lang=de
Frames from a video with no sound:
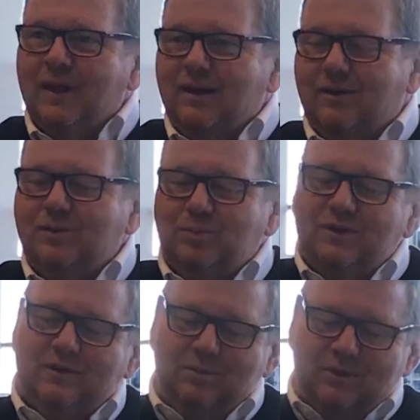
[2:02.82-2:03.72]
Also im
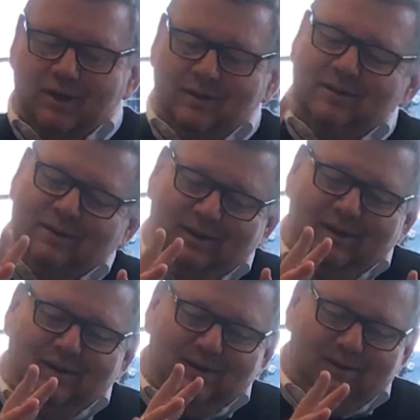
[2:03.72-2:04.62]
Prinzip dann
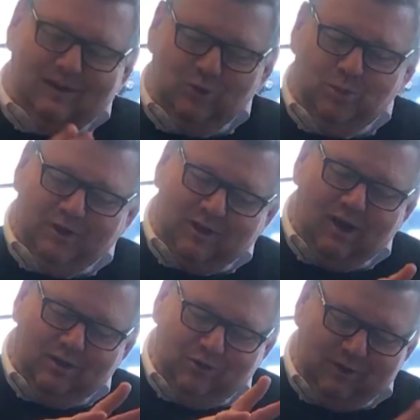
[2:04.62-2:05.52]
der
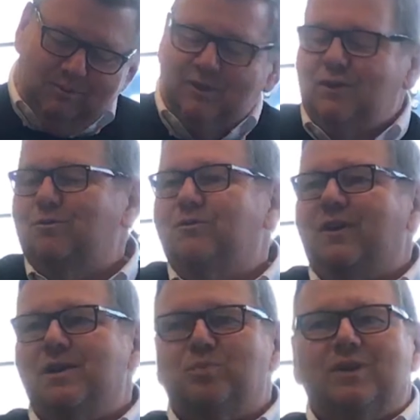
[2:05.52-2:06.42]
Übertrag von dem, was auf dem
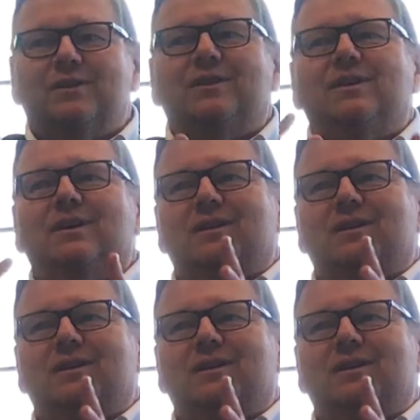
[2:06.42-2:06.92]
Feld passiert,